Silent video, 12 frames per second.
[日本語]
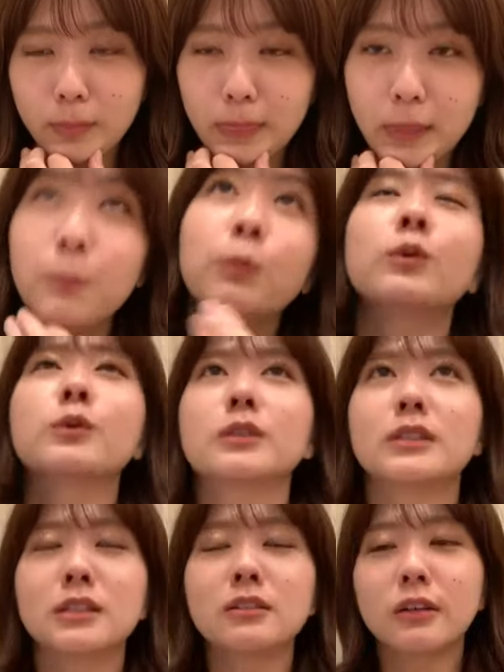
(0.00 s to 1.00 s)
でも
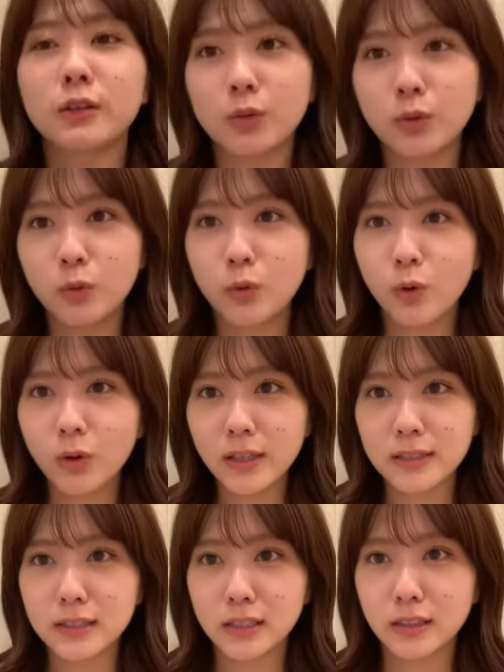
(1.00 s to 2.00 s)
実は今日本屋
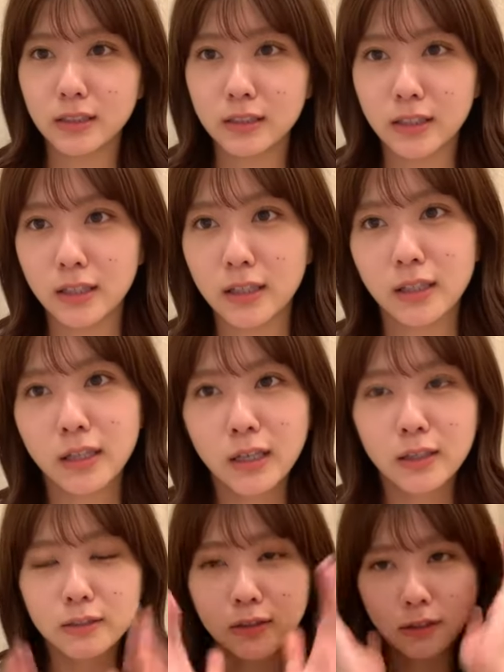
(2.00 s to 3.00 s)
さんに行って
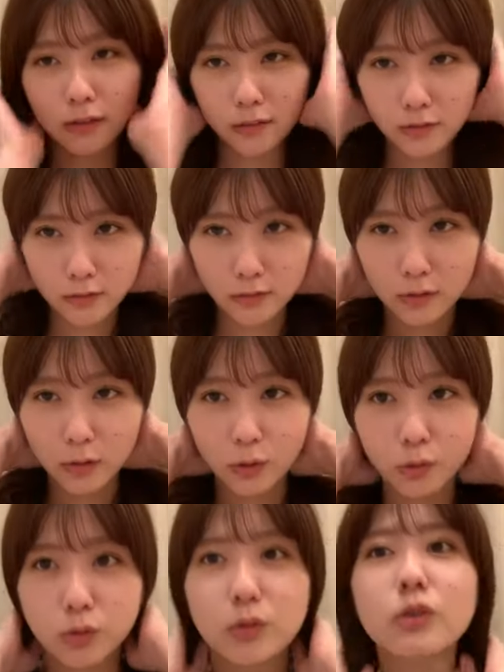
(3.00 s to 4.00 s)
なんかこ
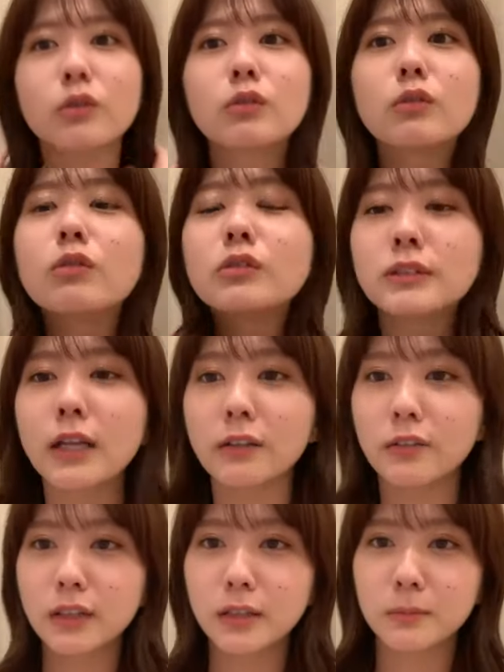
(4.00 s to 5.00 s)
の「オールナイト
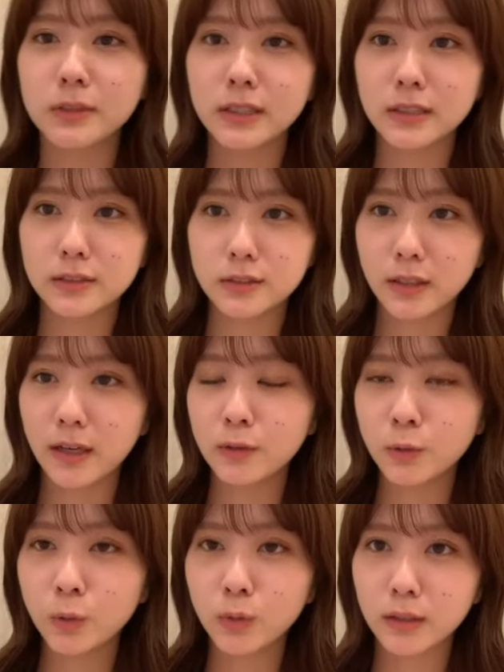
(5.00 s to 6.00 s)
できません」で使える
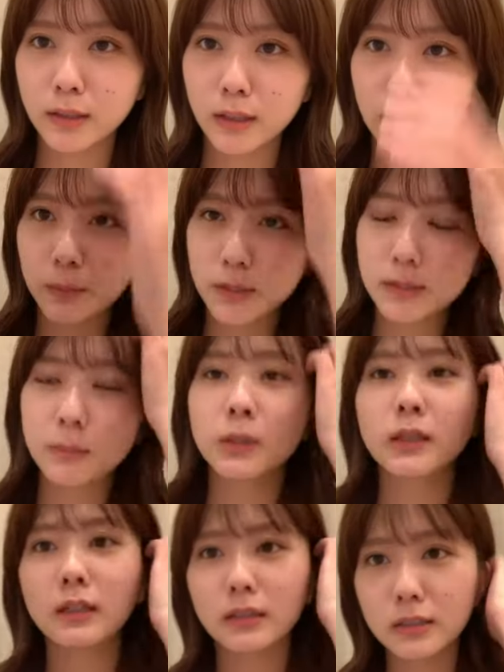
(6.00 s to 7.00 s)
本がないかめっちゃ見
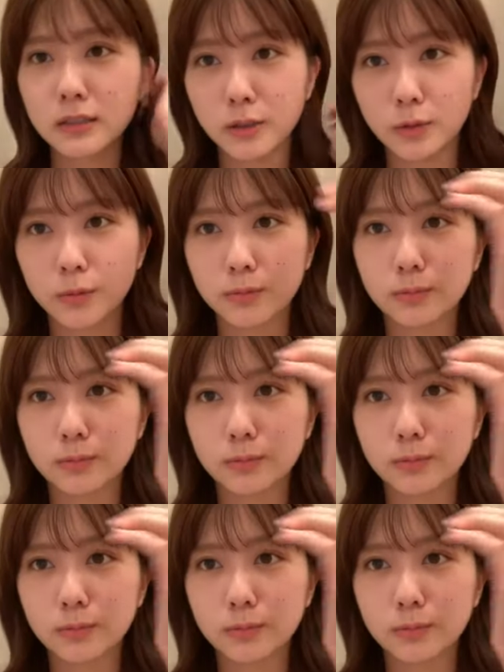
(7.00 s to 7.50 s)
たんですよ